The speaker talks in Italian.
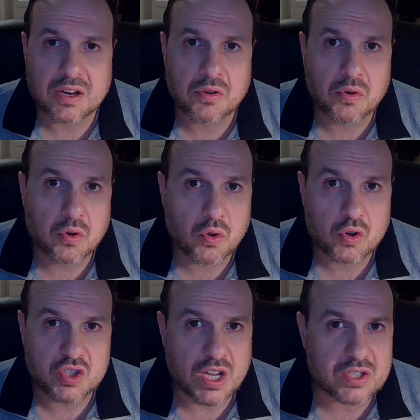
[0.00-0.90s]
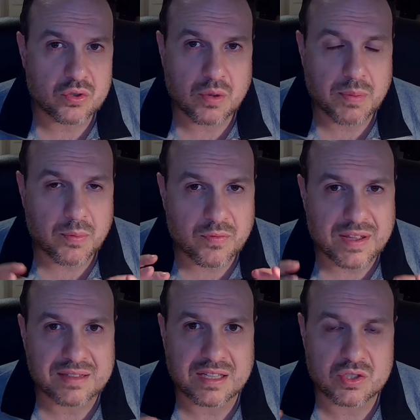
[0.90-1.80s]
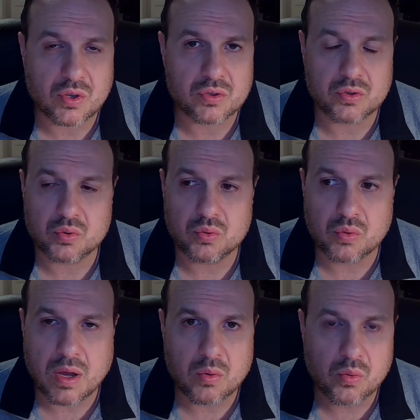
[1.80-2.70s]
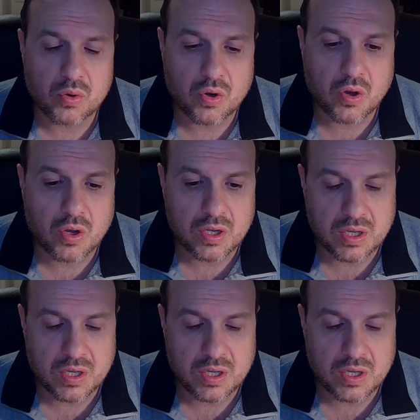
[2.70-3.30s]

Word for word: no, loro si sono proprio fatta sotto sul 2 a 1,